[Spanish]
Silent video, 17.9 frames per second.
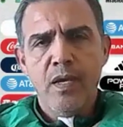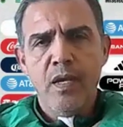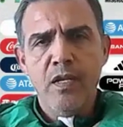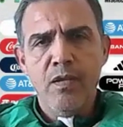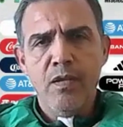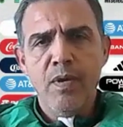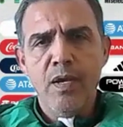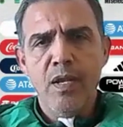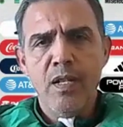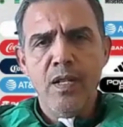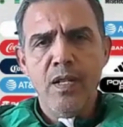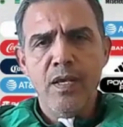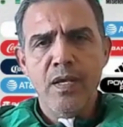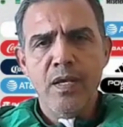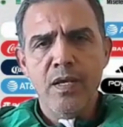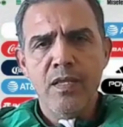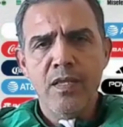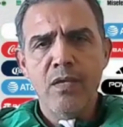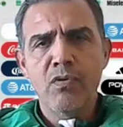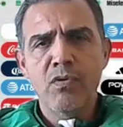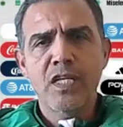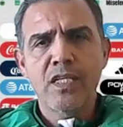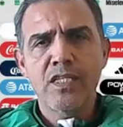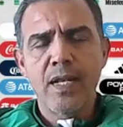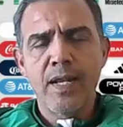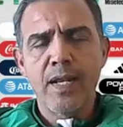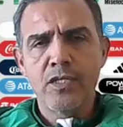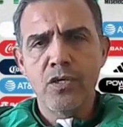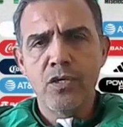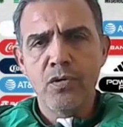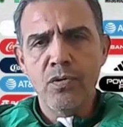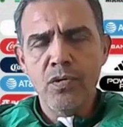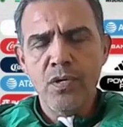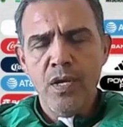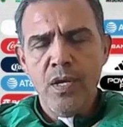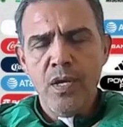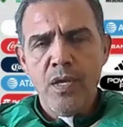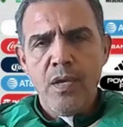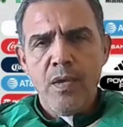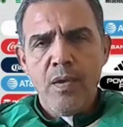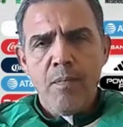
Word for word: el nivel de, nuestra selección.